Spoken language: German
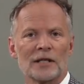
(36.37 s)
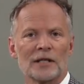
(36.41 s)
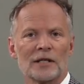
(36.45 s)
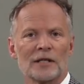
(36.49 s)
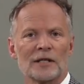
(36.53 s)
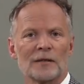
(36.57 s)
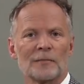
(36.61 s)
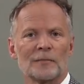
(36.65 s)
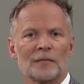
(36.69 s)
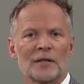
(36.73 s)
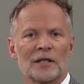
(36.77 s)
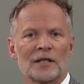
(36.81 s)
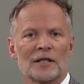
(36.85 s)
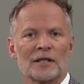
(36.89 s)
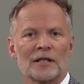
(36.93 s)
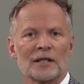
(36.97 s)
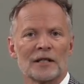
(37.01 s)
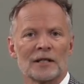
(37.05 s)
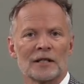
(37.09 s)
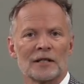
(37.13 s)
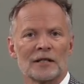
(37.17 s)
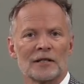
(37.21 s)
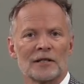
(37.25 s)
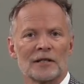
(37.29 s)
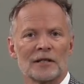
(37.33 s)
es mit der
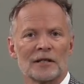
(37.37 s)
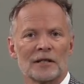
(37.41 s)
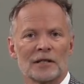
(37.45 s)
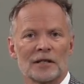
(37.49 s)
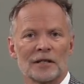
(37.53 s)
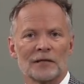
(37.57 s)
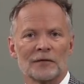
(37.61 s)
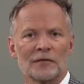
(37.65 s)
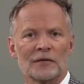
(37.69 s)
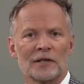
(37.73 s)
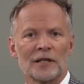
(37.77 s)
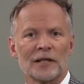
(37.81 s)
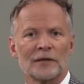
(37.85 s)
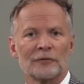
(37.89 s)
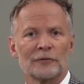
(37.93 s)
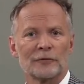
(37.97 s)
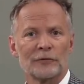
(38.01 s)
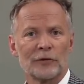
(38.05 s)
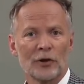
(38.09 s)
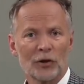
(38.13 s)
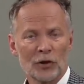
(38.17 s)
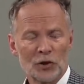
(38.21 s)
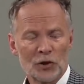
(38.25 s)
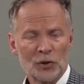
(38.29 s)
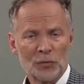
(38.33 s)
Initiative der
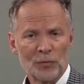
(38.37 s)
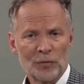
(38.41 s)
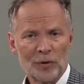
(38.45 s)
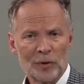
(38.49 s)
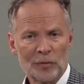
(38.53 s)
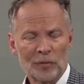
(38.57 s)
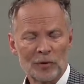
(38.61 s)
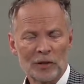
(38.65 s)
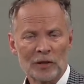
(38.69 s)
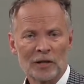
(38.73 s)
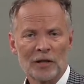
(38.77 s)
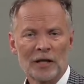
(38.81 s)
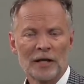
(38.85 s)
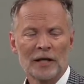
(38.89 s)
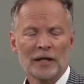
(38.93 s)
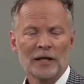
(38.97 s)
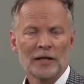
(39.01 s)
Volksbibel,